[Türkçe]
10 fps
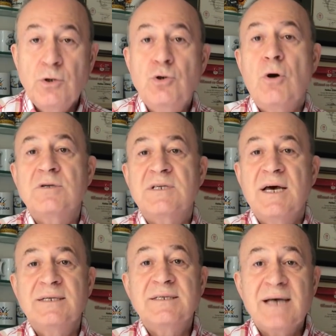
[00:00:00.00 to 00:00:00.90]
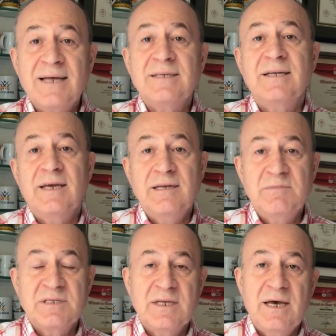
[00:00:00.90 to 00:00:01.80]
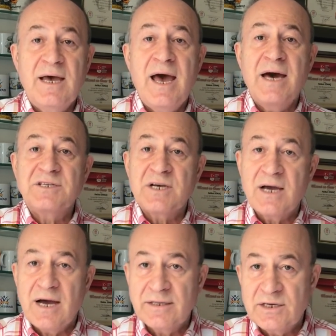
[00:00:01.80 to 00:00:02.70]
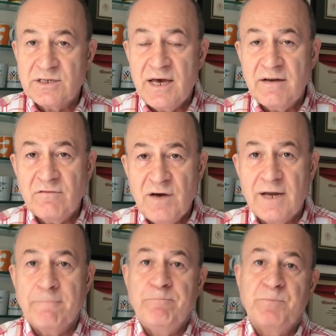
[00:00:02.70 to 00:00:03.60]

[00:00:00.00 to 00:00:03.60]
Yoksa zaten elimizde Erce kardeşler var.